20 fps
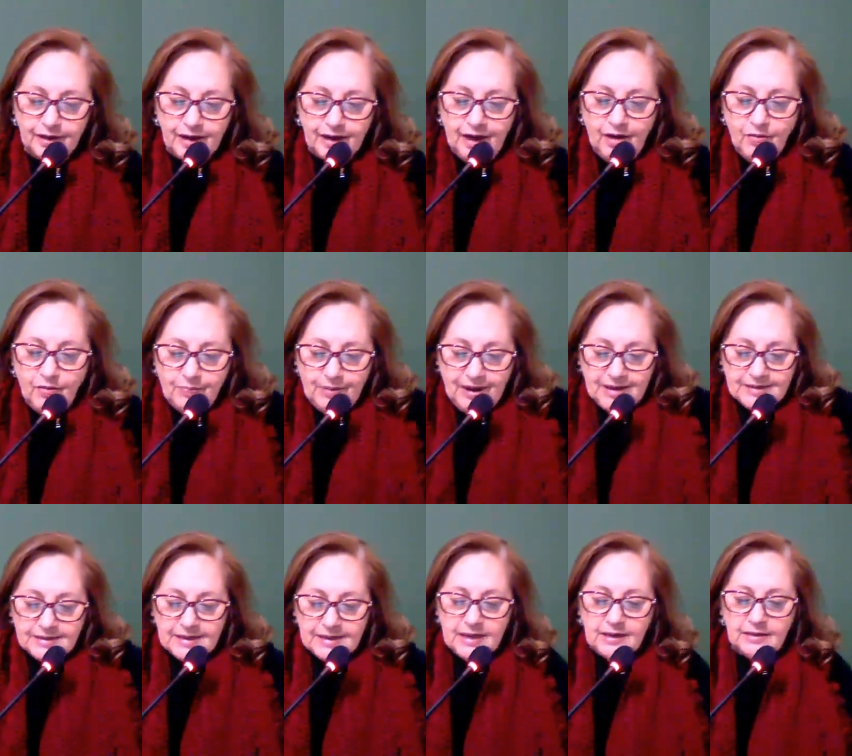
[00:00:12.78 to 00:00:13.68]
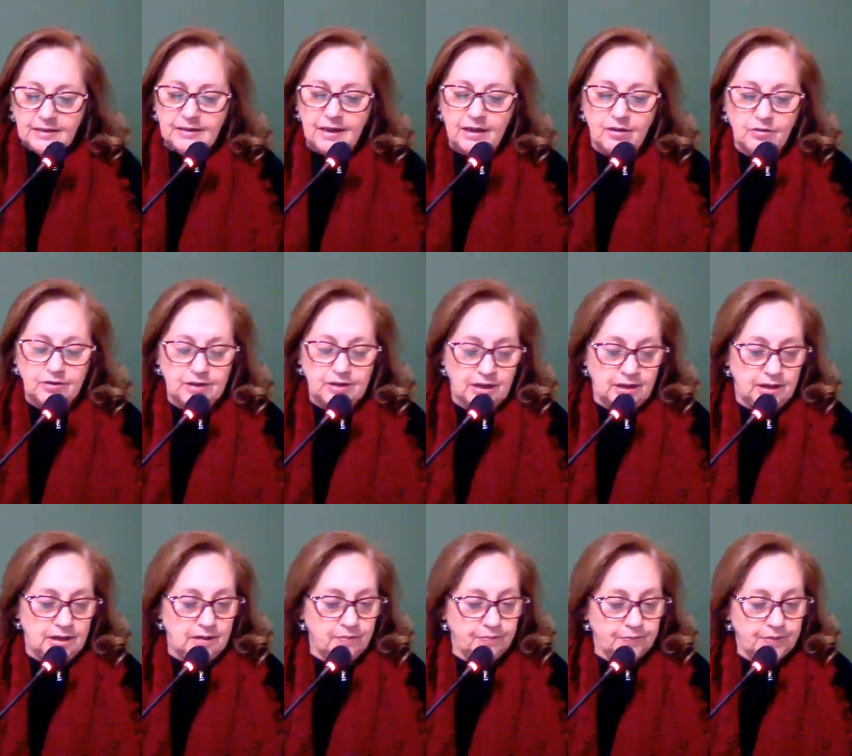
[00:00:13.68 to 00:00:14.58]
É um prazer em tê-los
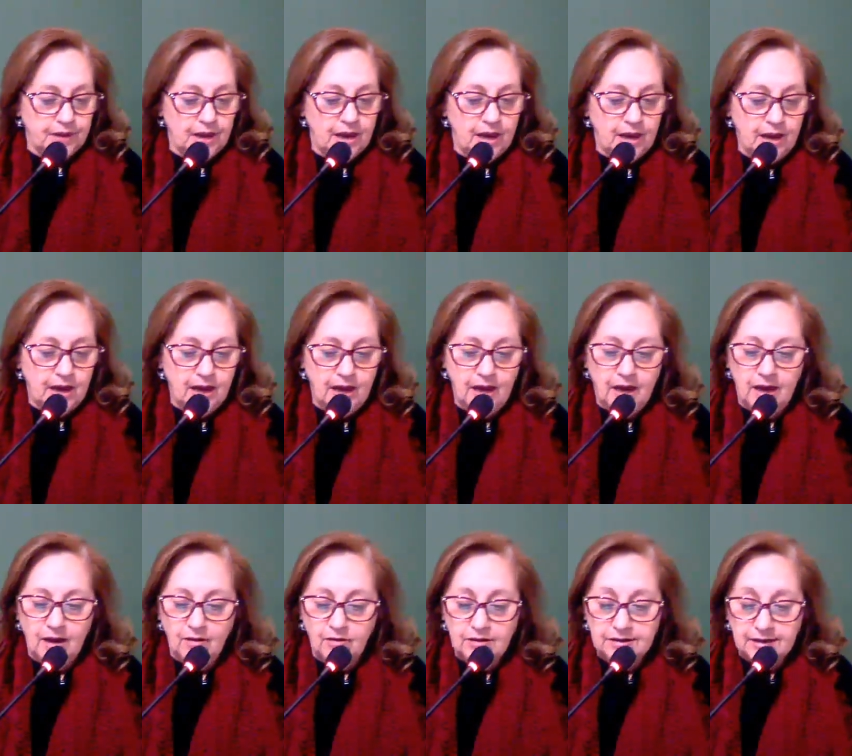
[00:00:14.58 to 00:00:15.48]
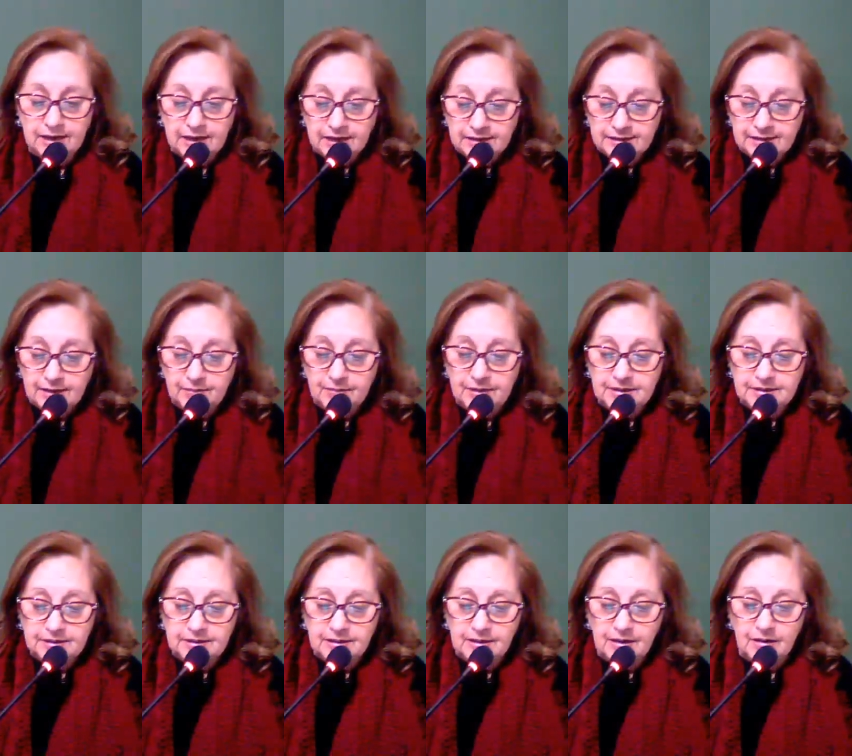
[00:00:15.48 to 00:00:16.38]
aqui. É, gostaria de saber
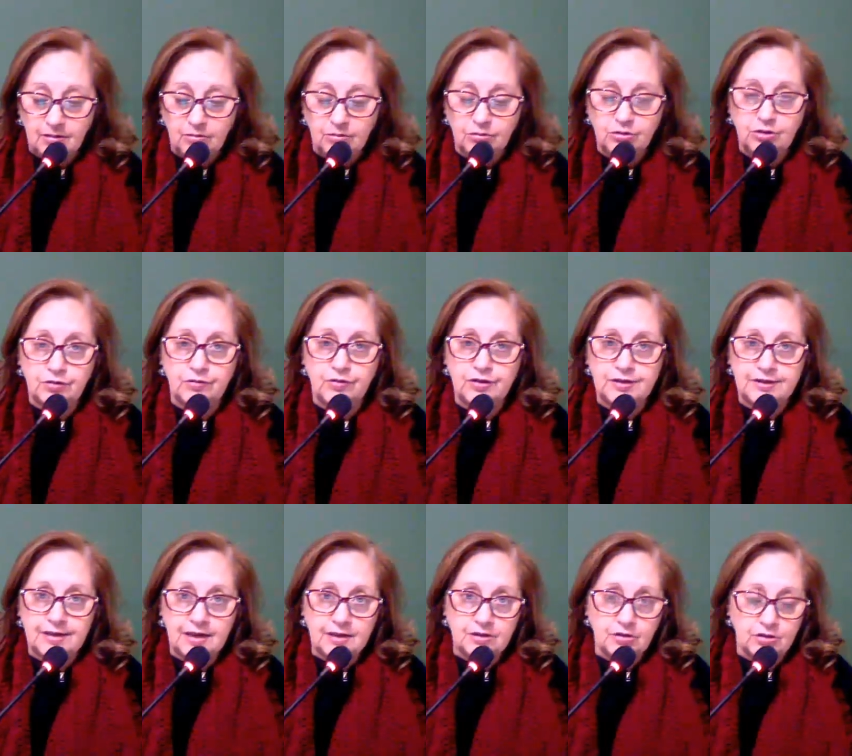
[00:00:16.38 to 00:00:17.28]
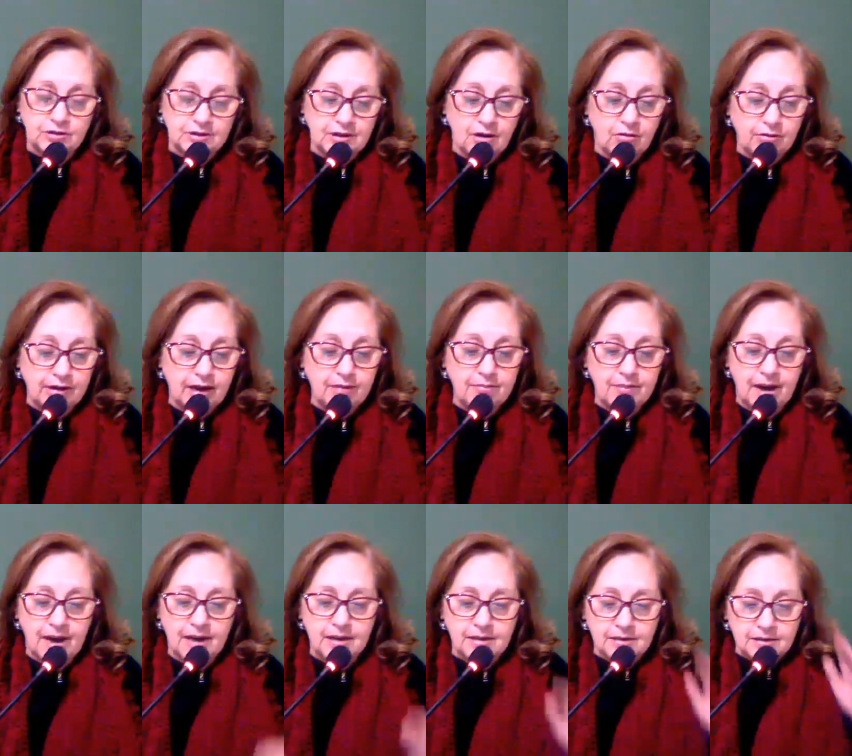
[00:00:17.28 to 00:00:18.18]
se algum de vocês ou se alguém
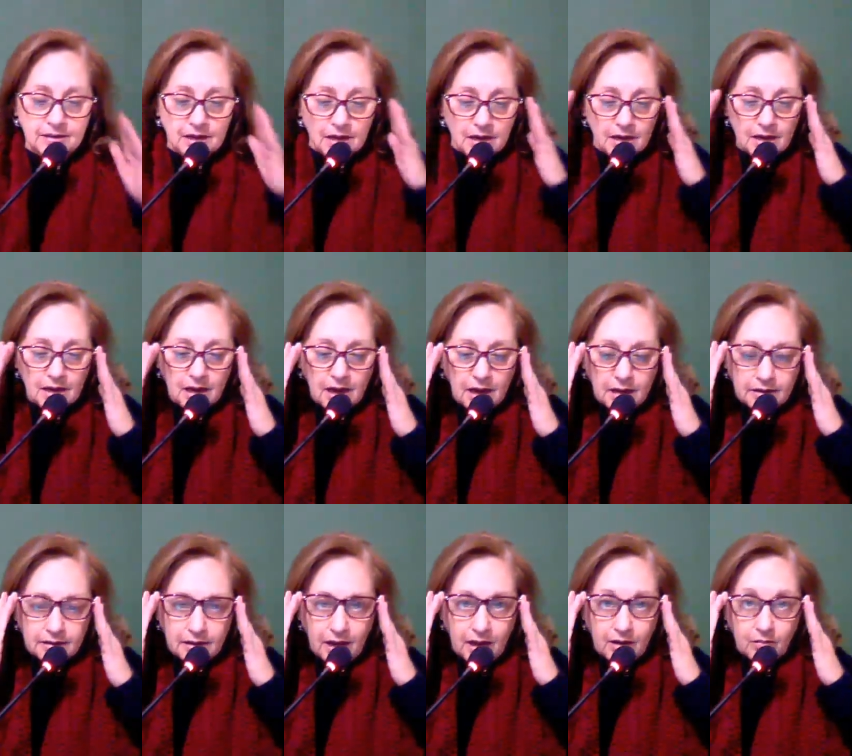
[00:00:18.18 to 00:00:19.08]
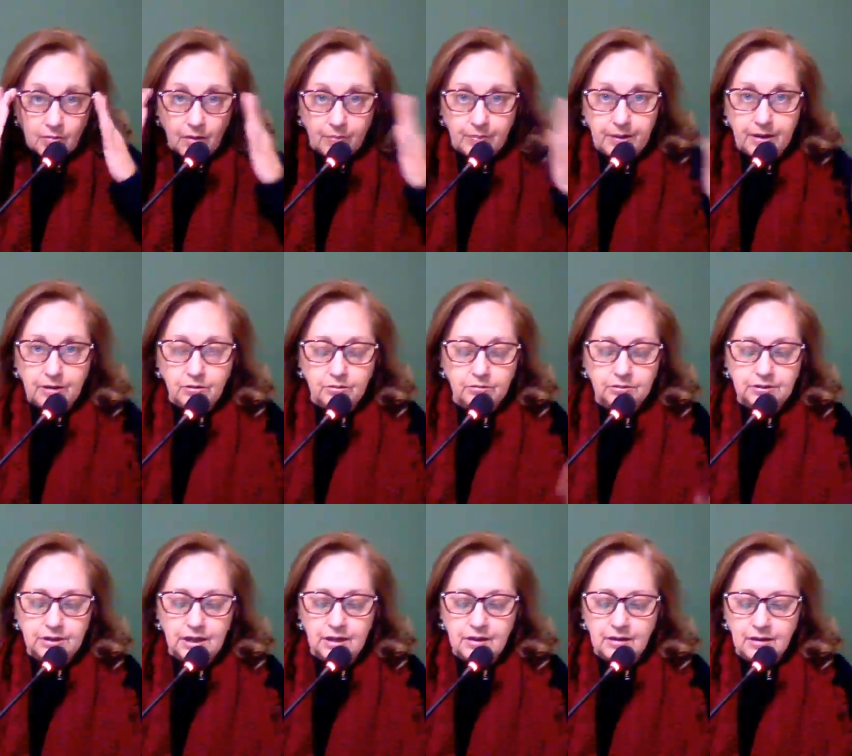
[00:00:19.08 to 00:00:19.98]
mais é, tem uma
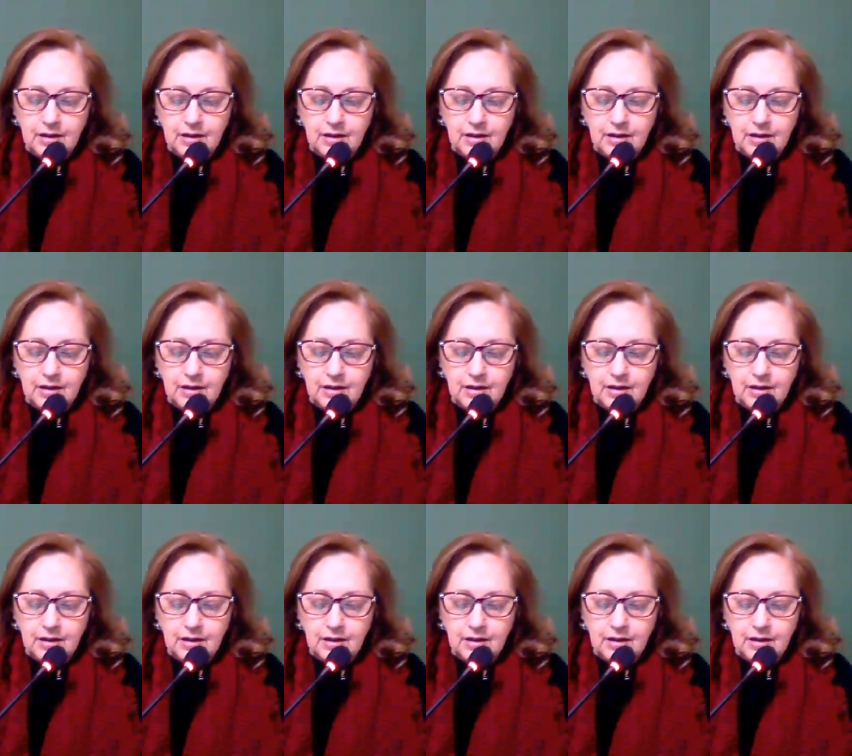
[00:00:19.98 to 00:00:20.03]
pergunta,